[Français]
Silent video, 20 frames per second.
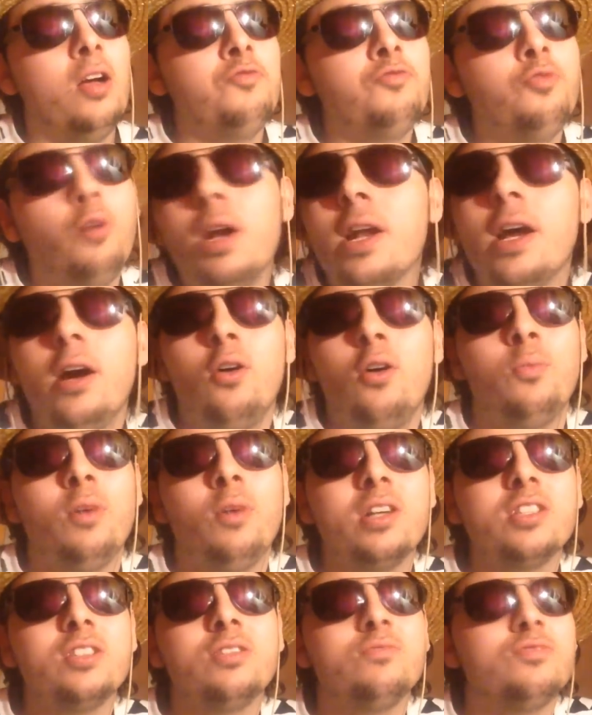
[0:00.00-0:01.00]
voilà, au
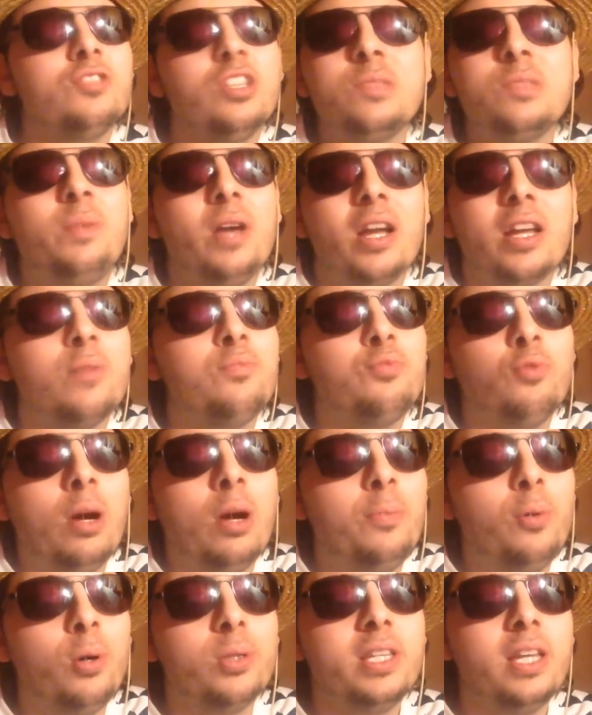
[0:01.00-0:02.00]
moins j'espère qu'elle pourra
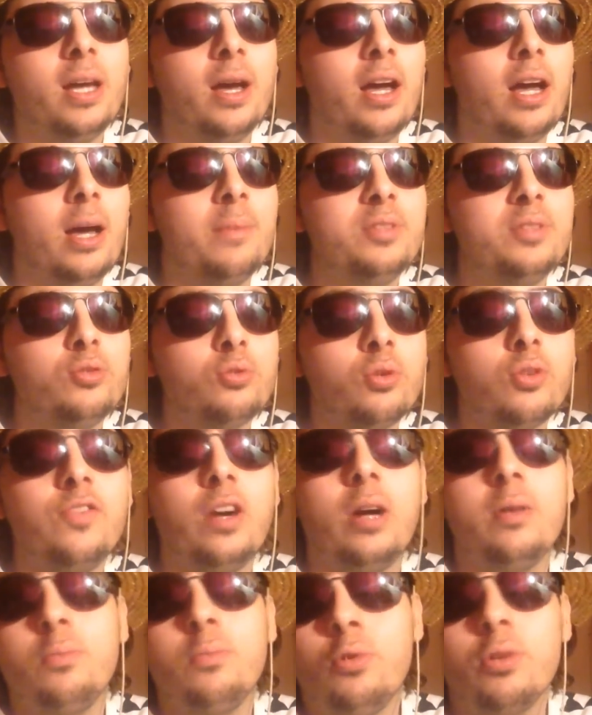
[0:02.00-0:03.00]
apporter un, petit truc.
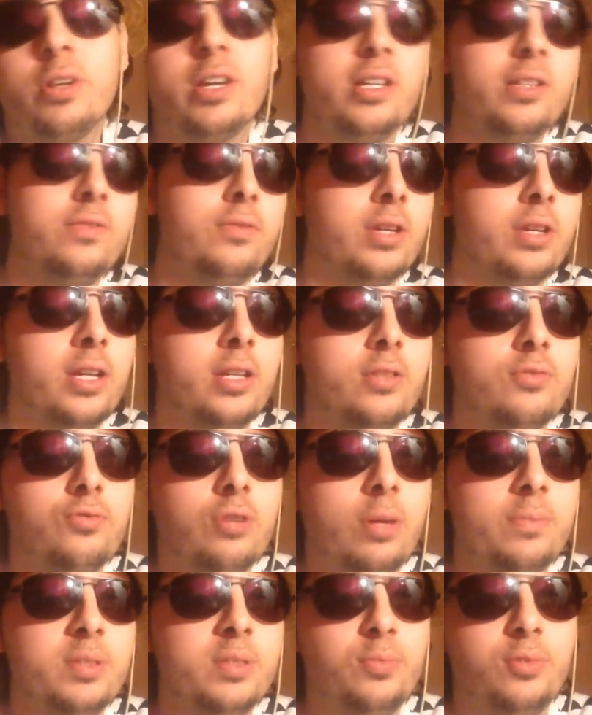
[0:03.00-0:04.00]
Enfin, bon, qu'elle est,
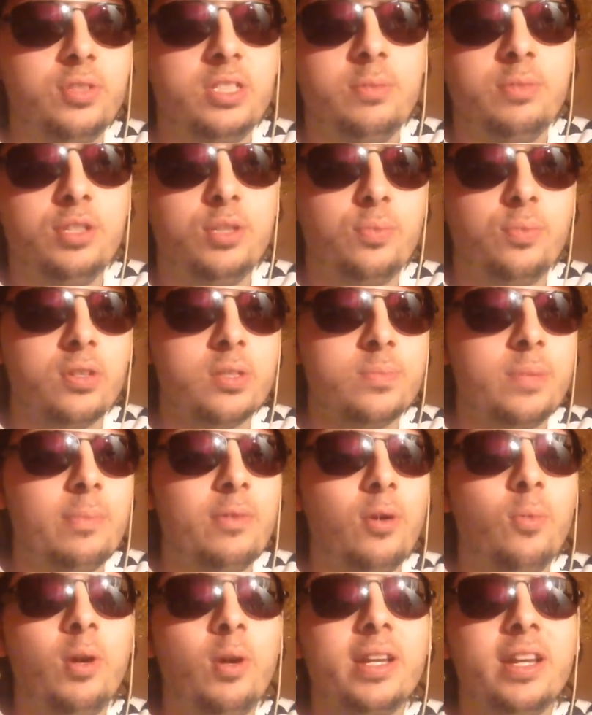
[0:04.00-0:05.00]
toujours un petit peu timide, je pense pas,
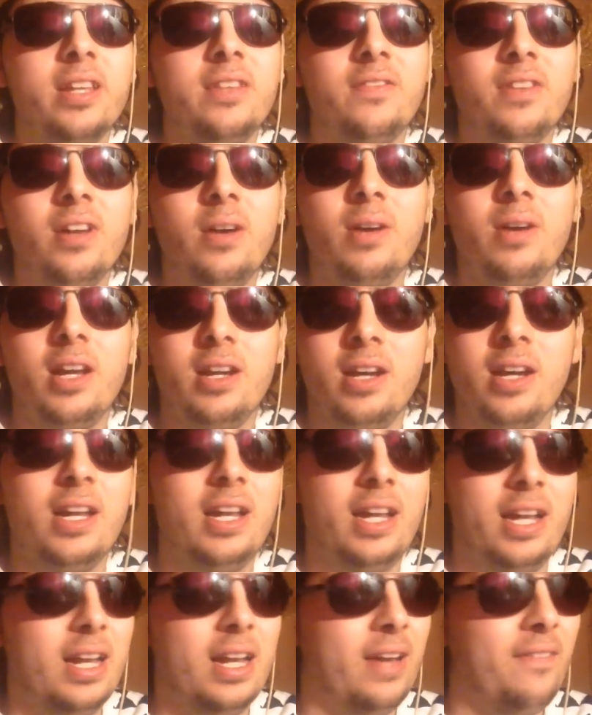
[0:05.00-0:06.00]
mais au moins là, voilà,
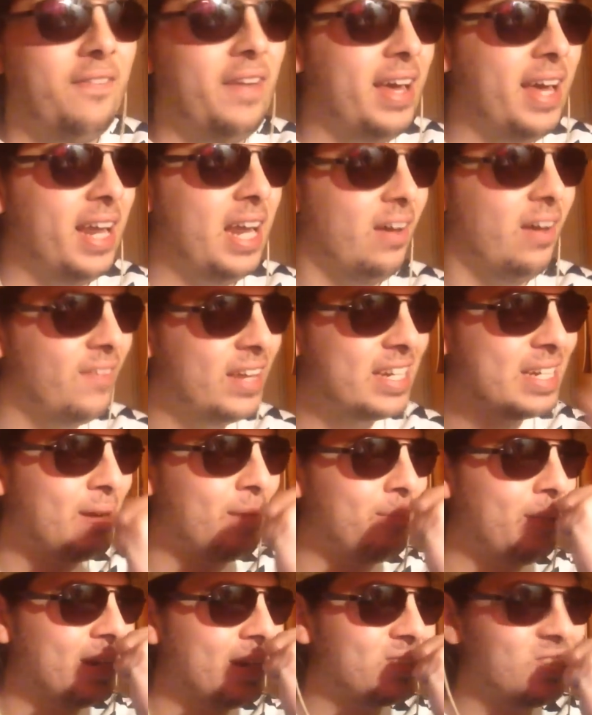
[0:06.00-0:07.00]
elle avait,
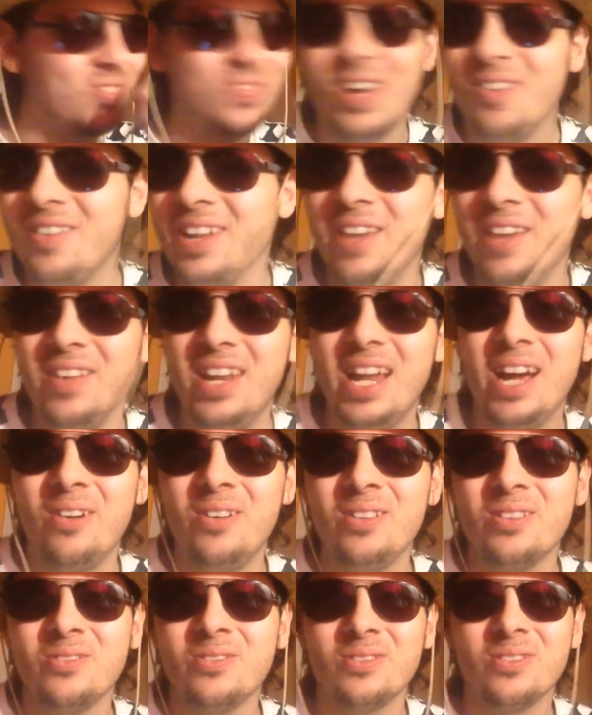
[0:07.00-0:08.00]
pas mal de verbes. elle avait la
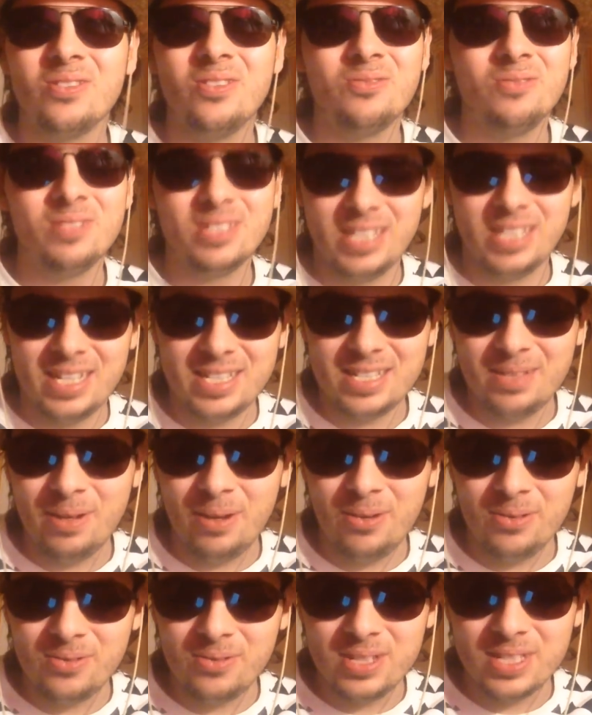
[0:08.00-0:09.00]
run contre Goku, c'était assez
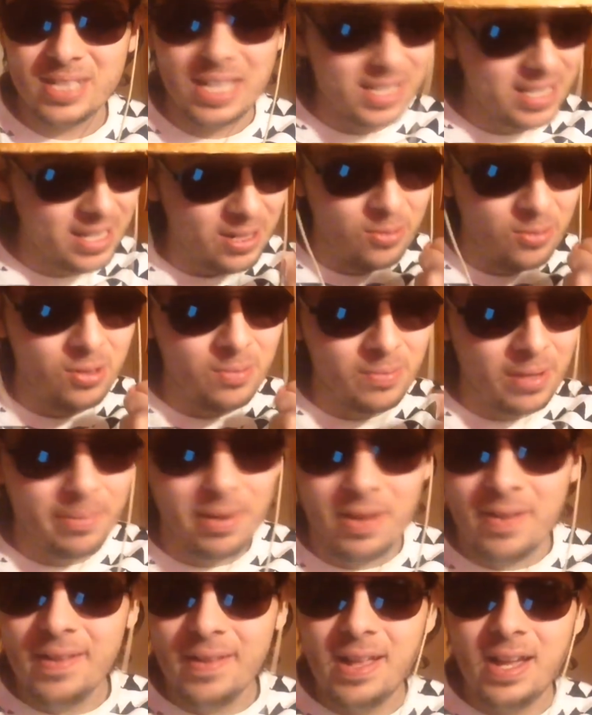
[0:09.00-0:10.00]
marrant, tu vois, c'était assez cool même
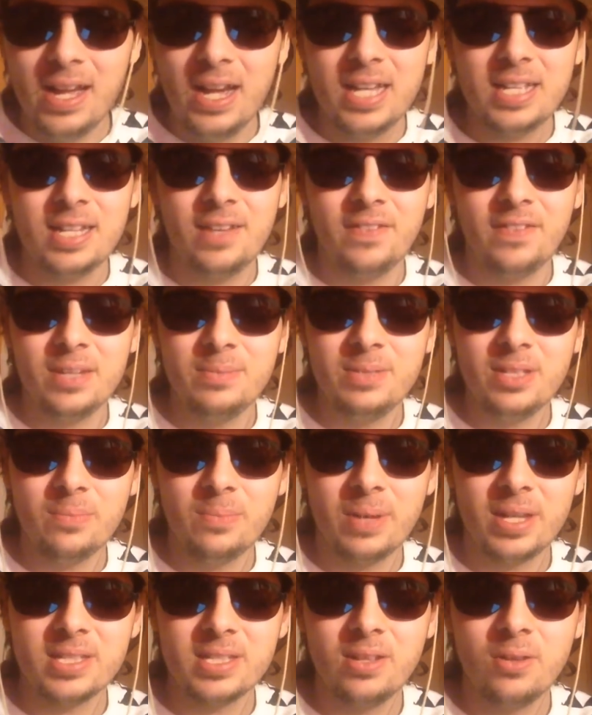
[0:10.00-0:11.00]
à la fin de l'épisode
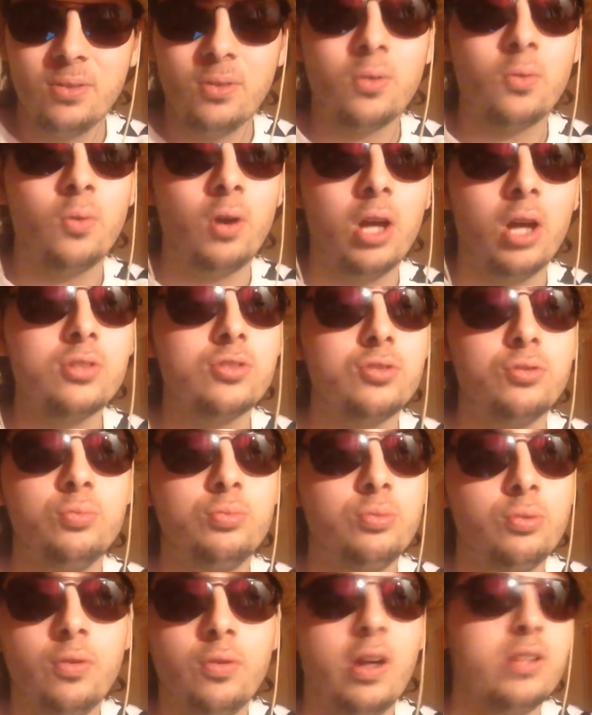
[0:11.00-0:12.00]
précédent. Donc voilà,
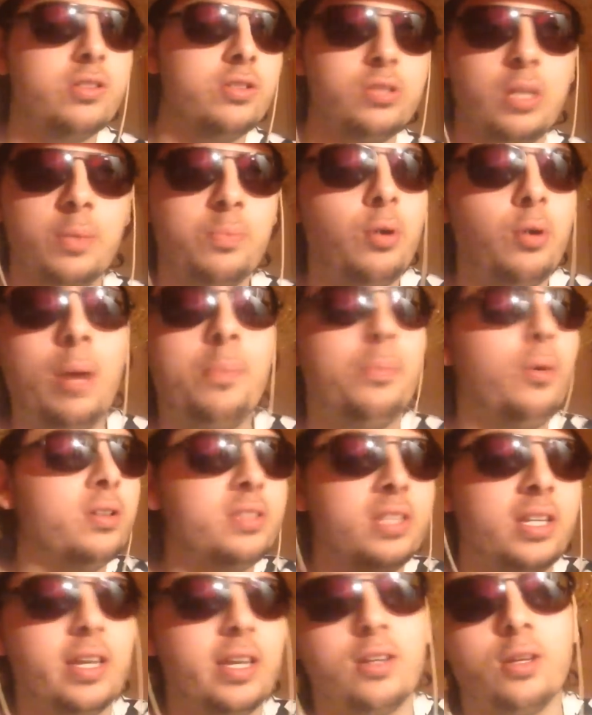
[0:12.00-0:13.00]
peut, ça peut
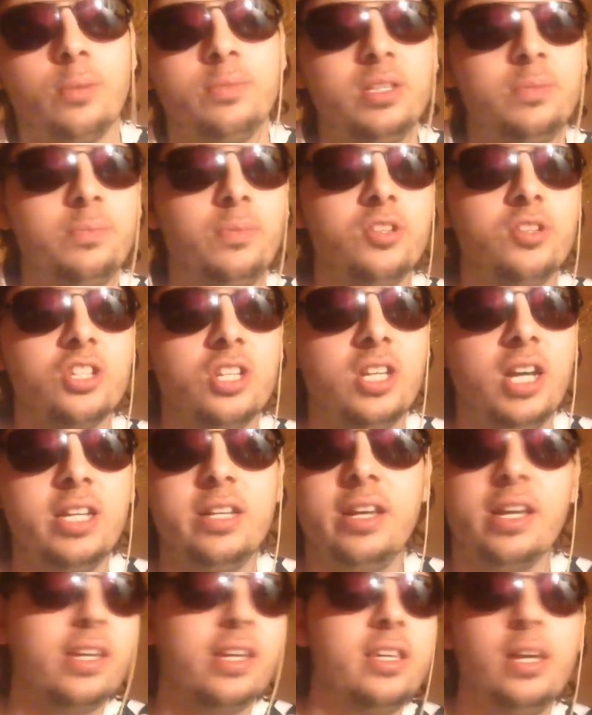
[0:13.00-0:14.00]
rapporter quelques petites punchlines
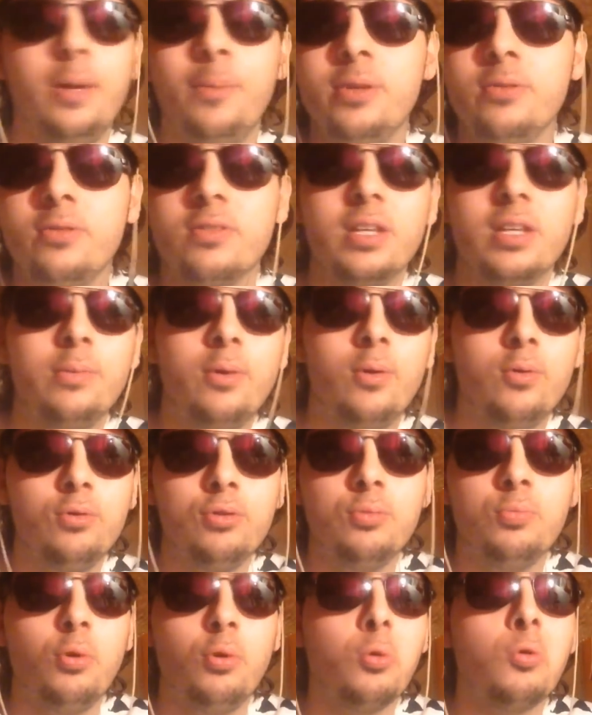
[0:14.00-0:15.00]
avec Kabe notamment,
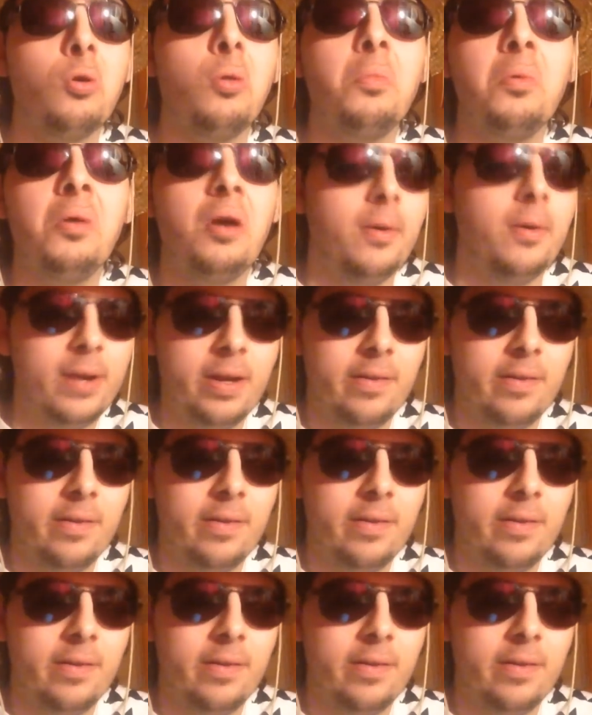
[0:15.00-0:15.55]
pourquoi pas,